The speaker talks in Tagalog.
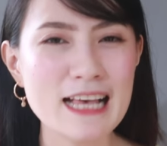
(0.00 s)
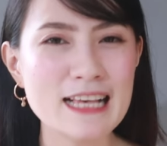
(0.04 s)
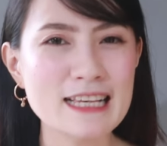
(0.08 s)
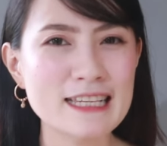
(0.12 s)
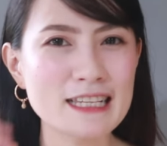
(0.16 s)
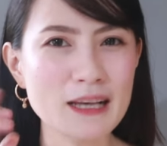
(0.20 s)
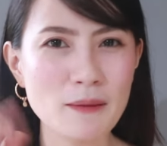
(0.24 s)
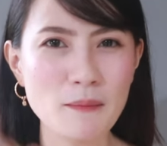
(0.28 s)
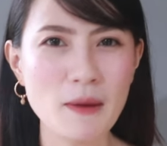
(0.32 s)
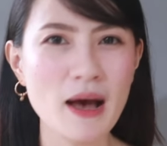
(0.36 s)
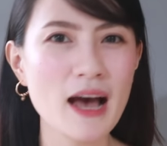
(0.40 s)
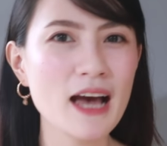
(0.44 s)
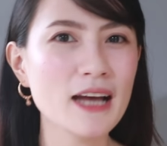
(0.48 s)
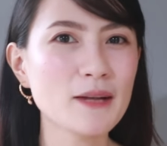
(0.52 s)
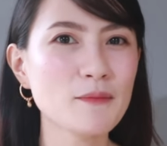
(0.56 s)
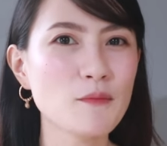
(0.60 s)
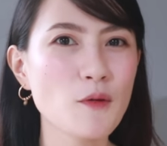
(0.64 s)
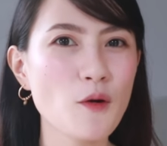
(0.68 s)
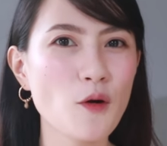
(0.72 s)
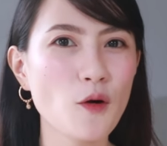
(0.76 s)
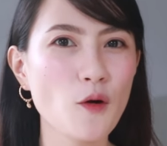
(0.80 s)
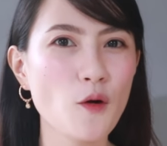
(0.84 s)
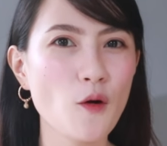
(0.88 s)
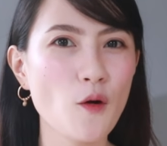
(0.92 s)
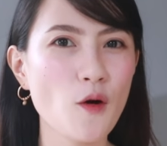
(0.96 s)
samahan
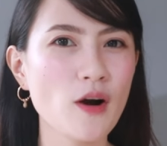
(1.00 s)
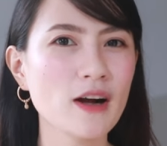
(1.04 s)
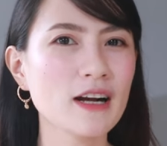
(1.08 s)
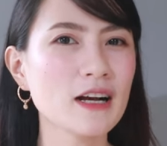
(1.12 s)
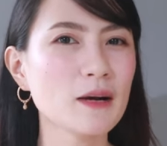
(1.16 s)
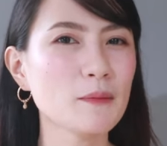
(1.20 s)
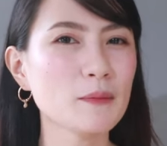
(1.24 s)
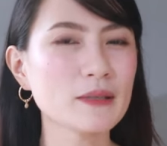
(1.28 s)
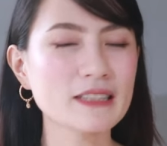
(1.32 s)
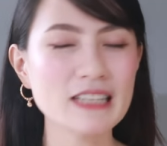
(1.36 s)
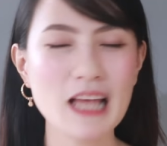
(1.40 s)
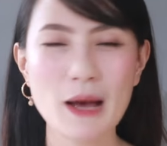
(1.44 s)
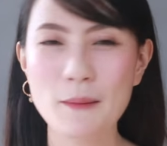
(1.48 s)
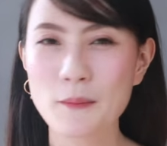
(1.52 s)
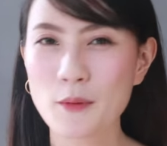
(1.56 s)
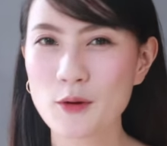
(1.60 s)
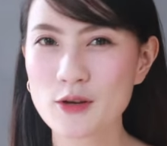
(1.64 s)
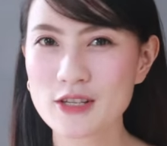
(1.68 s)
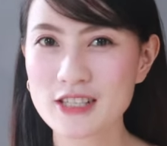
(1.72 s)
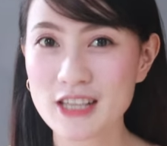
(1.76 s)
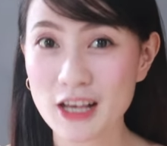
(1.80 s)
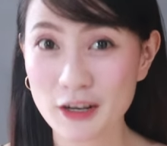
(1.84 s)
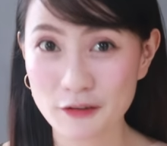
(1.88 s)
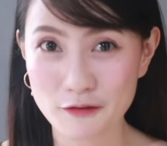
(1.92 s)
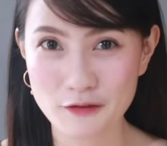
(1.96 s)
mo ako hanggang
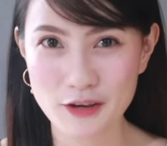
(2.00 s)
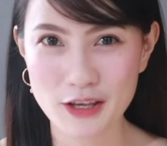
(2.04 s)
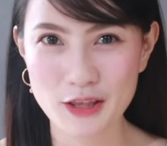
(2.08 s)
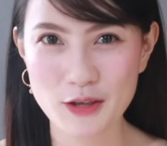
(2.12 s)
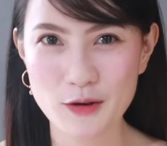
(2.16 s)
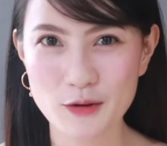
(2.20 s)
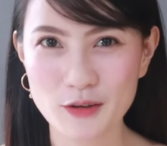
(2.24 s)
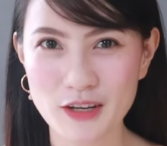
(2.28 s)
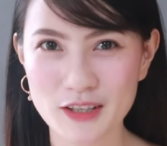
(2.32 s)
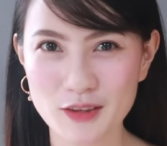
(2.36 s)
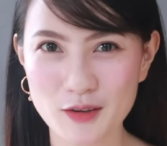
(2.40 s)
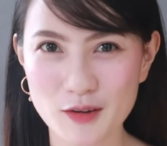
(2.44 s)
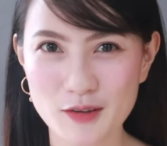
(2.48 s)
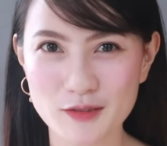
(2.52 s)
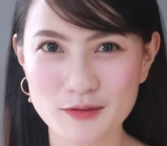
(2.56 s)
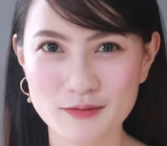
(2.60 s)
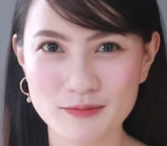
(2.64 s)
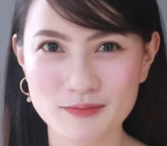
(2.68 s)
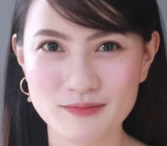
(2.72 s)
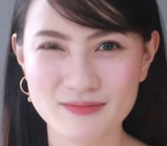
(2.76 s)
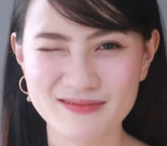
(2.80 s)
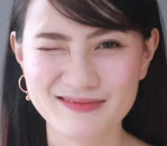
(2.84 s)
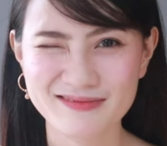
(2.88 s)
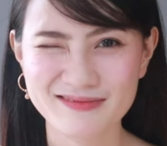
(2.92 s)
matapos ang video na to.